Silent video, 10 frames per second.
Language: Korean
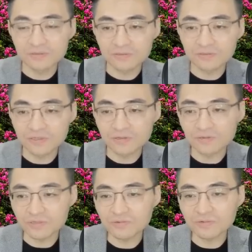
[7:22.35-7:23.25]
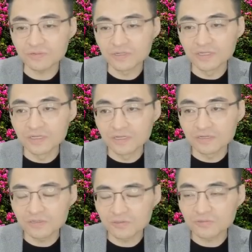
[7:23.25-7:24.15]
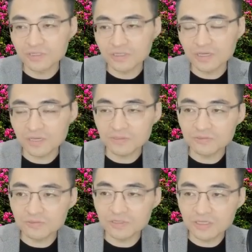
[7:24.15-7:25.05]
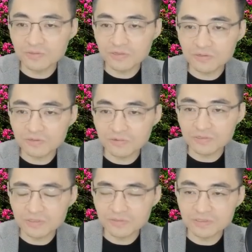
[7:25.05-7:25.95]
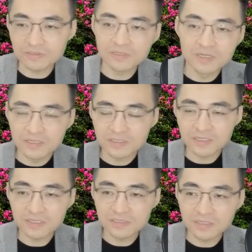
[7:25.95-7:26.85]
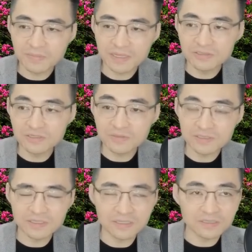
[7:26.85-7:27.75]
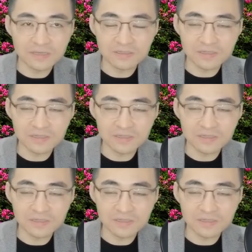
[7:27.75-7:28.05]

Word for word: 그런 내용이고, 그리고 케이비증권의 김일영 연구원님은 자산시장 반전이 발생했다.